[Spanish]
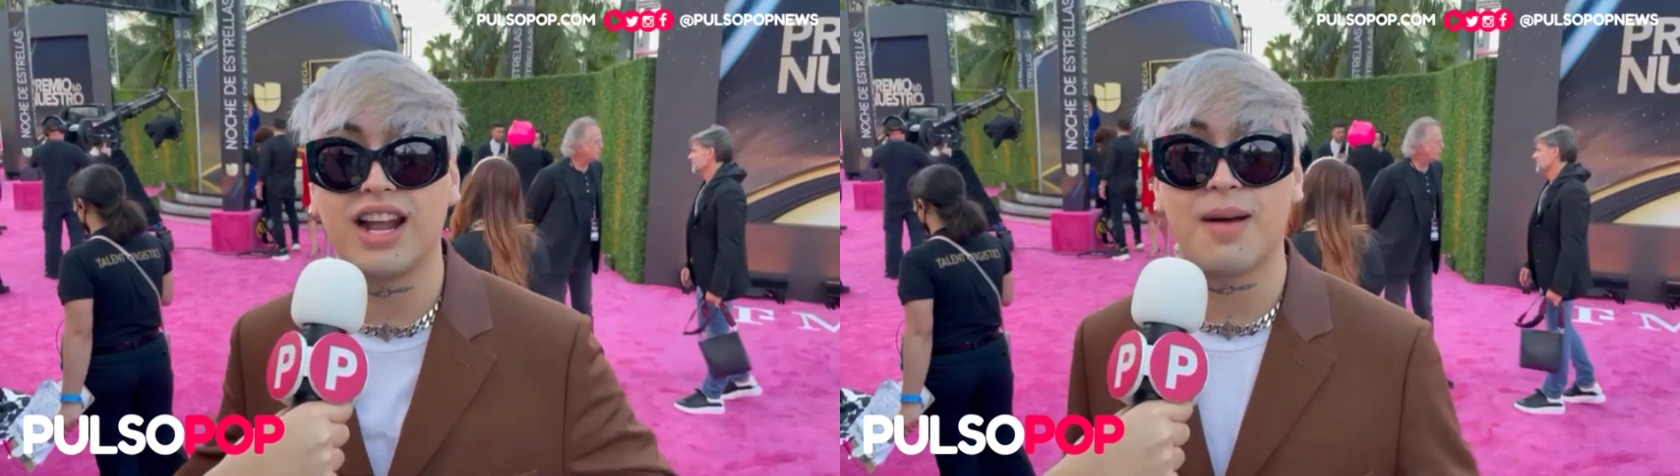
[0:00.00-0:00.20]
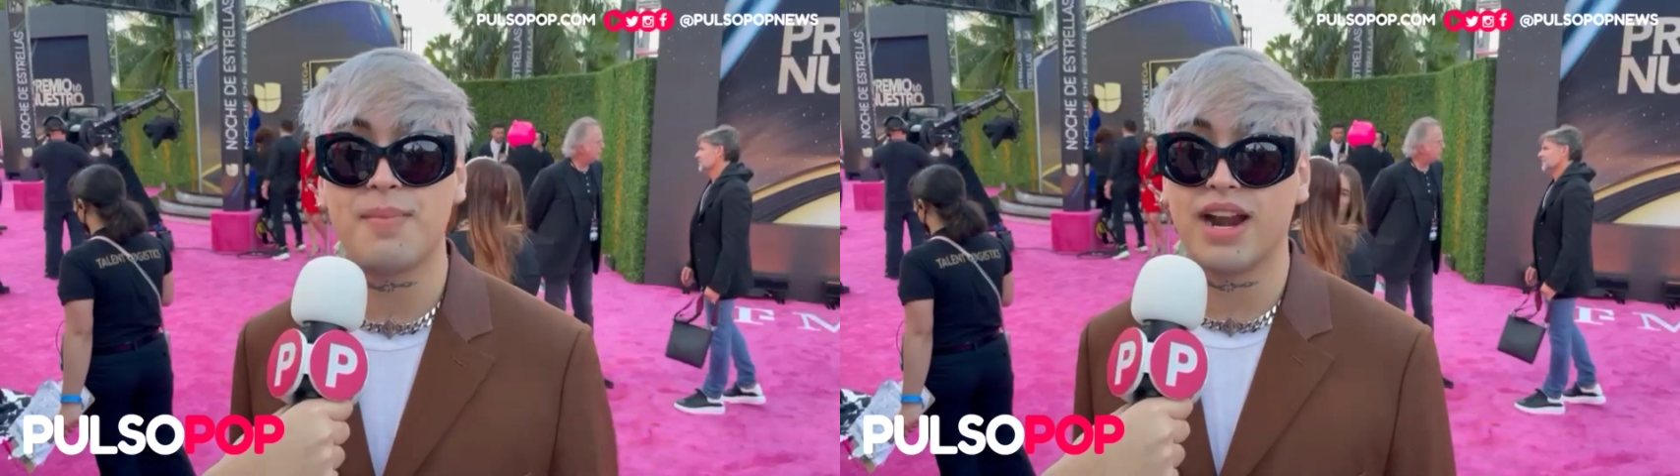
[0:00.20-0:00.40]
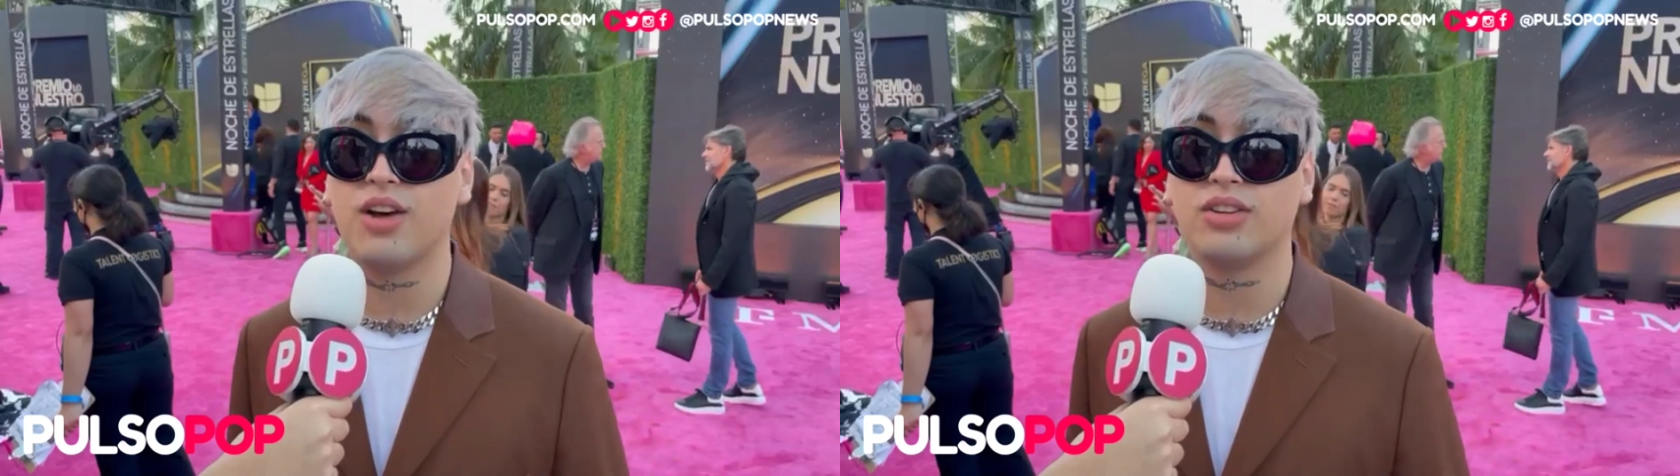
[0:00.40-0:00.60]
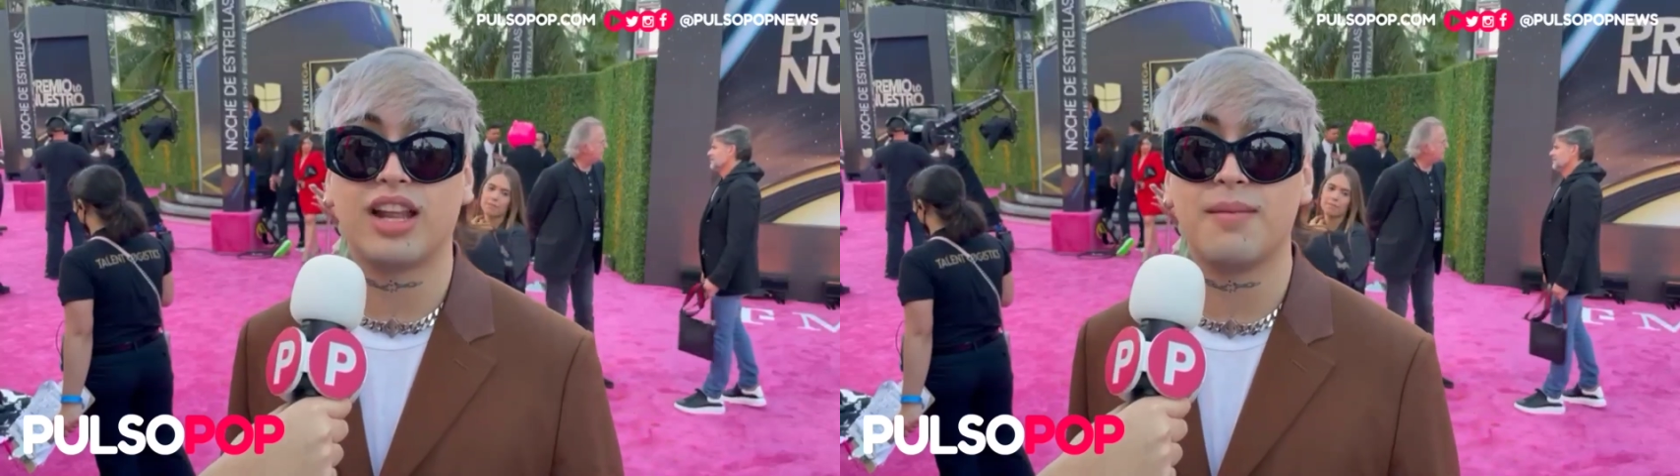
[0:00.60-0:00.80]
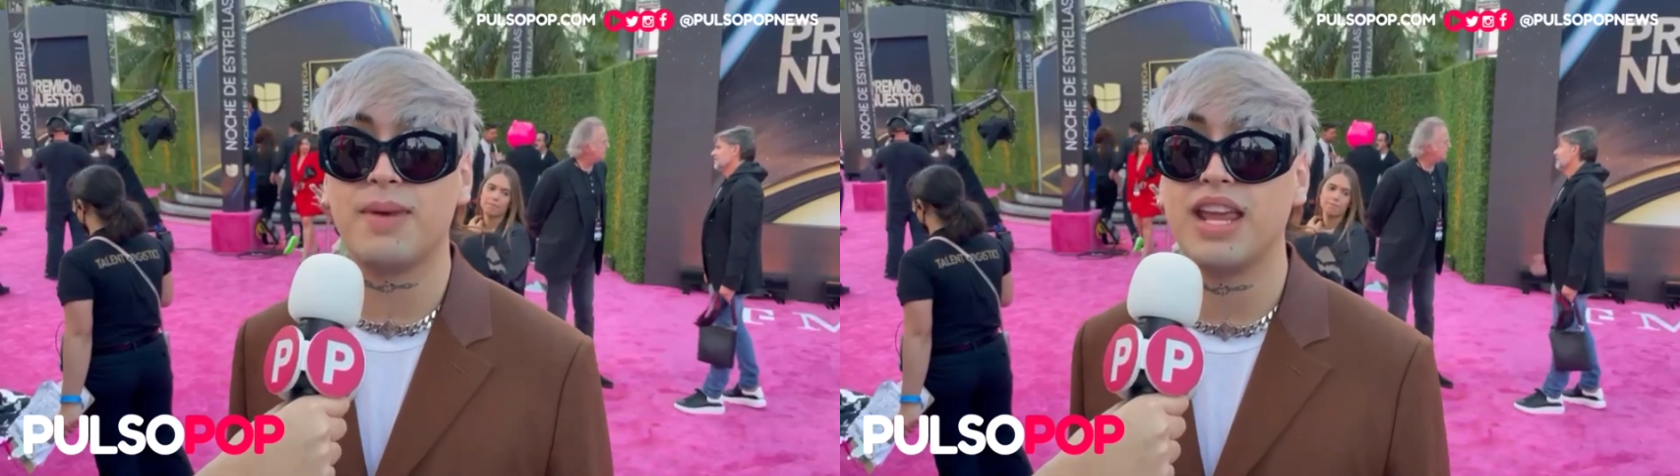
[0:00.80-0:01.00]
acá parado,
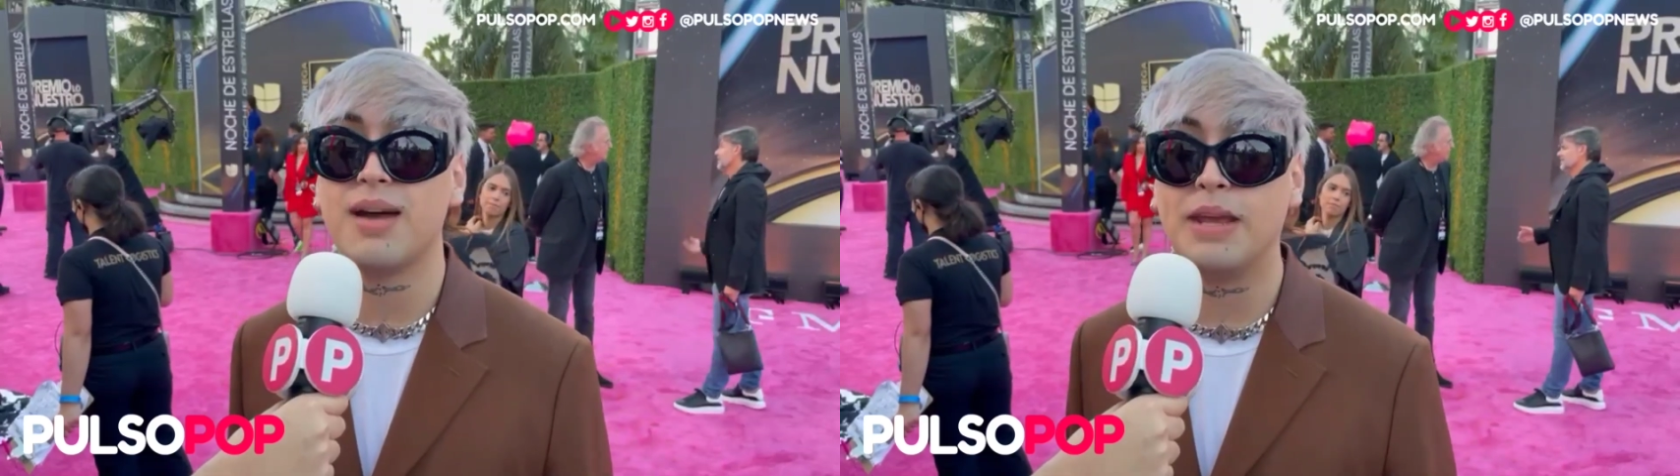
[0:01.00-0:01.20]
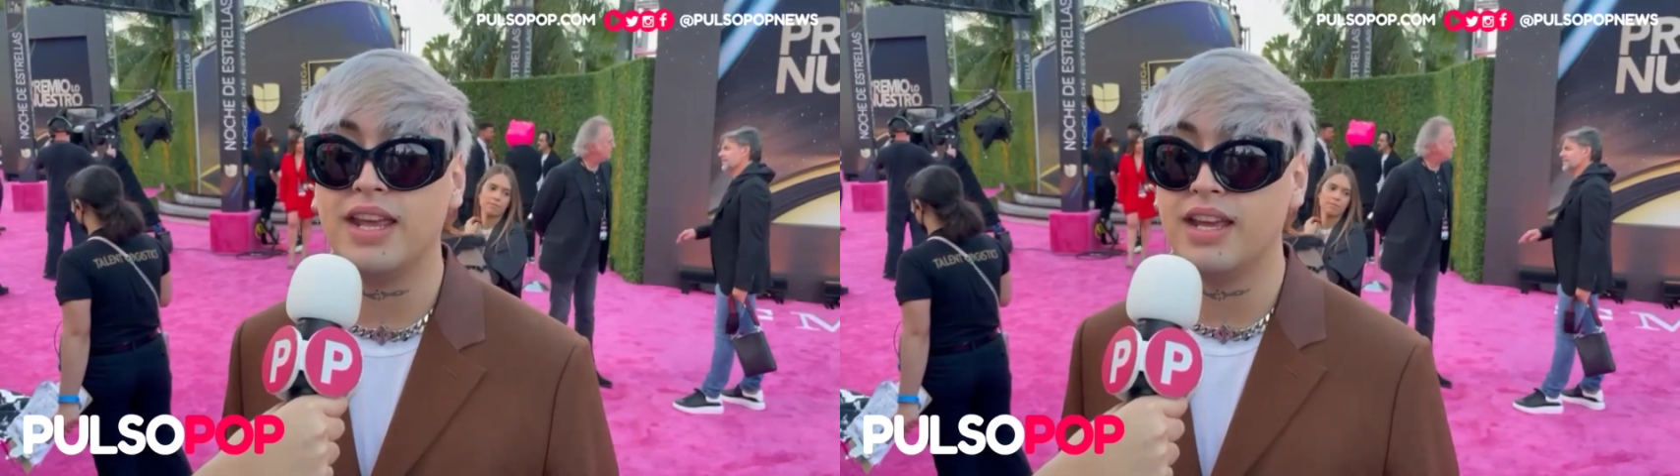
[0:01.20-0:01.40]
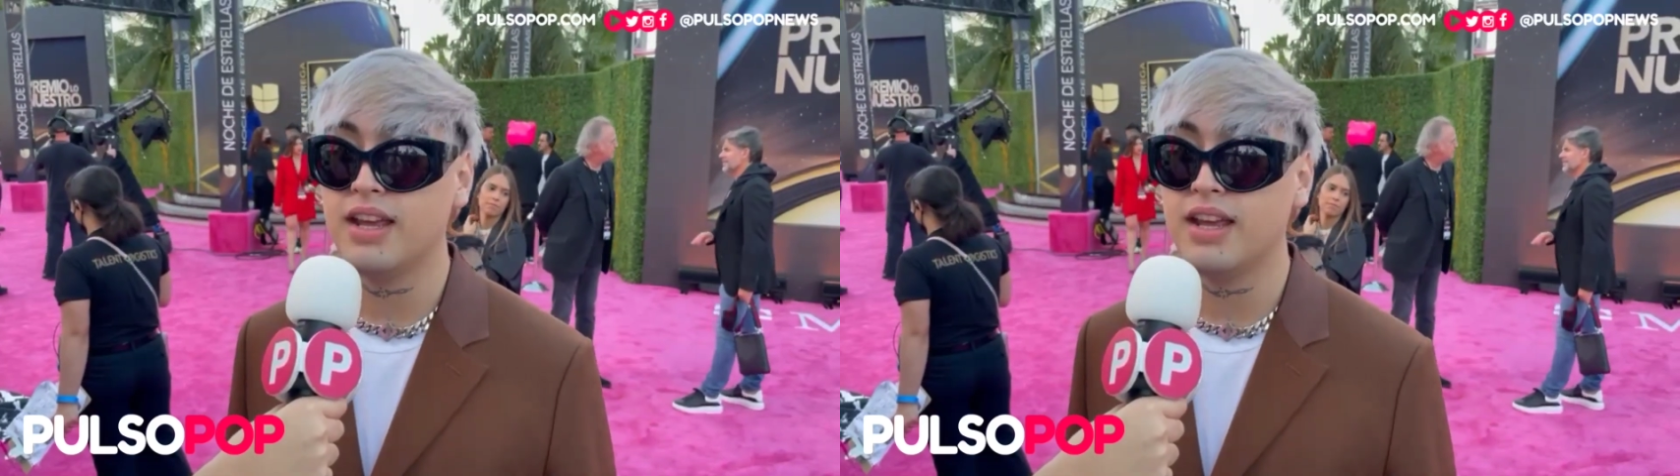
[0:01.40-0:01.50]
estar en Miami